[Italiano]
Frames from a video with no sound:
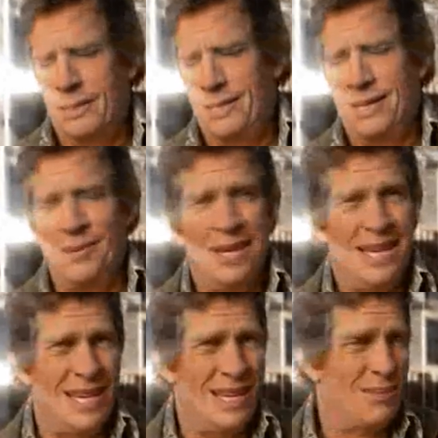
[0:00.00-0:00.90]

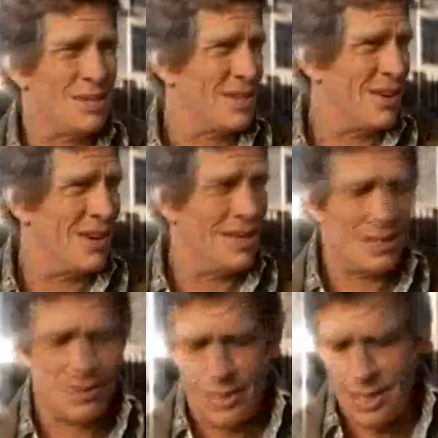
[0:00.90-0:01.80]
Dai, cavolo, da
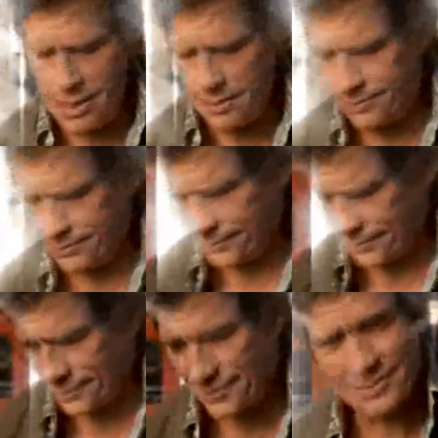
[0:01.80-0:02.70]
little dog, da
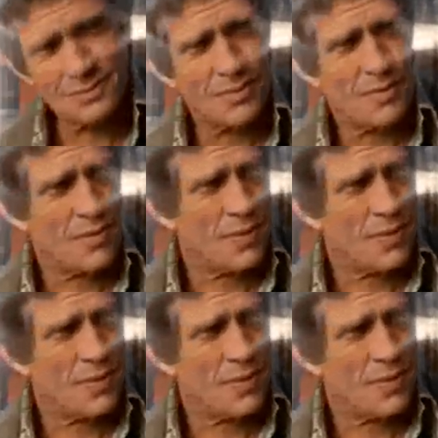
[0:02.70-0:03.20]
Non fa niente,